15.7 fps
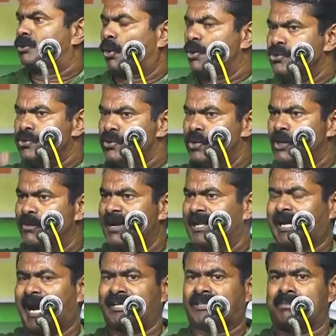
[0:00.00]
தொண்ணூறு
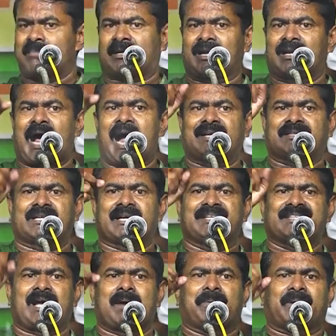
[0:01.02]
விழுக்காட்டு மக்கள்
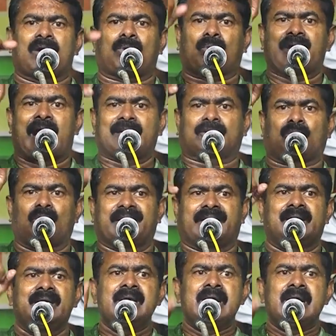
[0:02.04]
ஆட்டுக்கறி சாப்பிட்றான் நாட்டுக்கோழி